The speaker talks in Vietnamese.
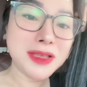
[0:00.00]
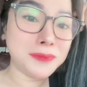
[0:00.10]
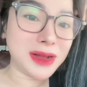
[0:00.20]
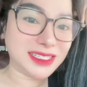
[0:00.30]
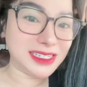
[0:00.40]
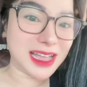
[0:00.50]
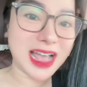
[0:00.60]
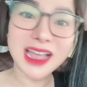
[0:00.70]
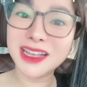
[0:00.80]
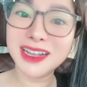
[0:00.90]
mà chị
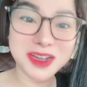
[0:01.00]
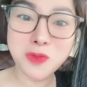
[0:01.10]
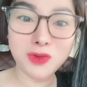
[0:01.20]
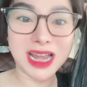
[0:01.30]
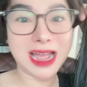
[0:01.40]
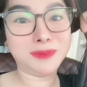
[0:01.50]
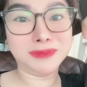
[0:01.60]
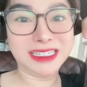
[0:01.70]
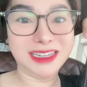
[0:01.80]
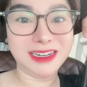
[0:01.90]
hai không làm
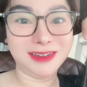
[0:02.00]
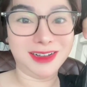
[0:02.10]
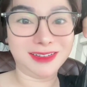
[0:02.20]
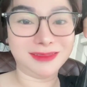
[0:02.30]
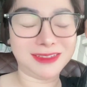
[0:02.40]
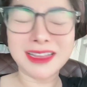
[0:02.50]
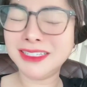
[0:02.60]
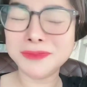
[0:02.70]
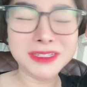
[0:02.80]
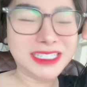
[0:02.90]
gì được các anh
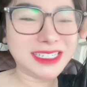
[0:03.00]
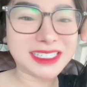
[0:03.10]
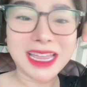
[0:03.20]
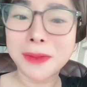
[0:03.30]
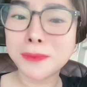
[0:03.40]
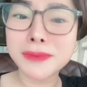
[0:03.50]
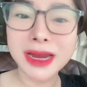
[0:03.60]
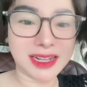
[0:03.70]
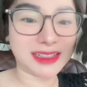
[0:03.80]
chị chia sẻ mạnh